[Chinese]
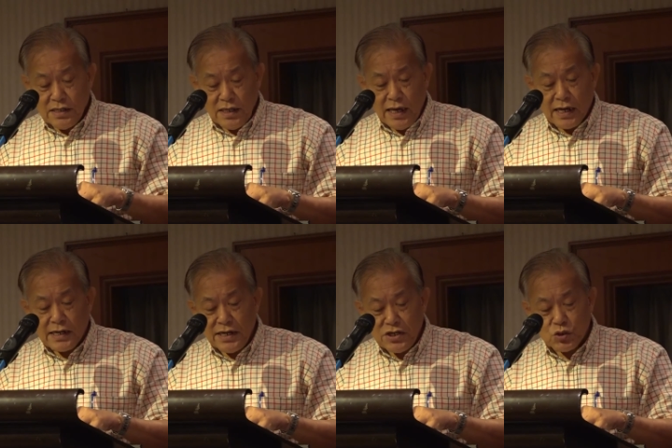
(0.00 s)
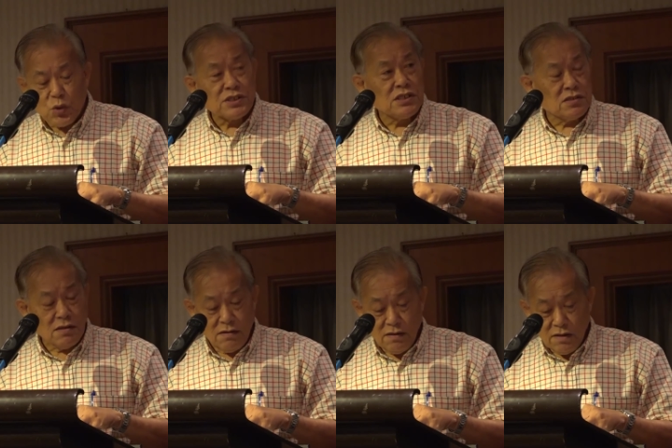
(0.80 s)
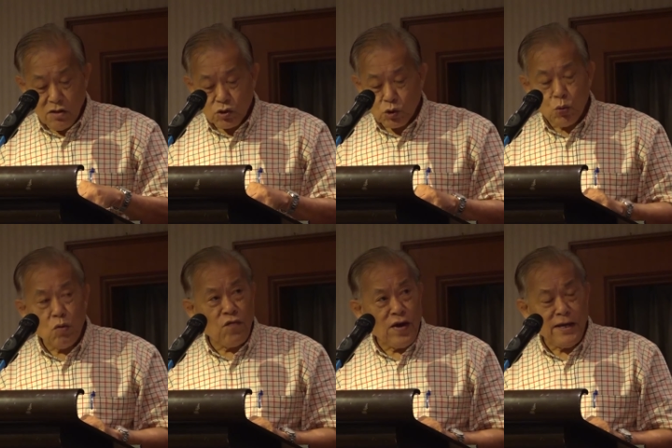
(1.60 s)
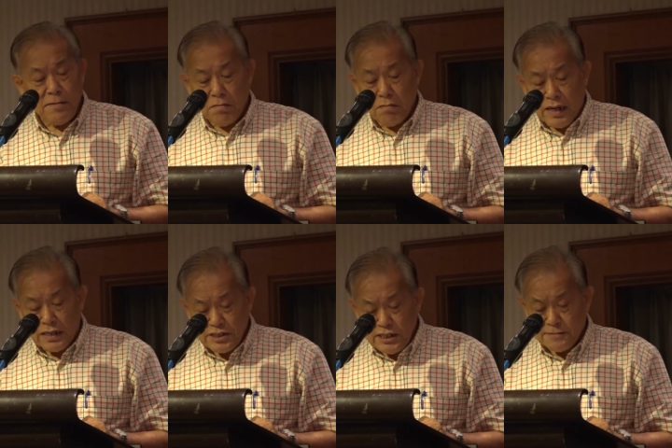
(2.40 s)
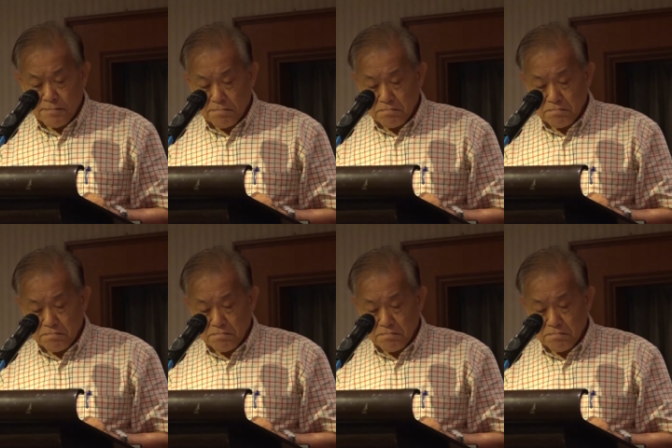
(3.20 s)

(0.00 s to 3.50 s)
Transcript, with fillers: 也可以说是突飞猛进，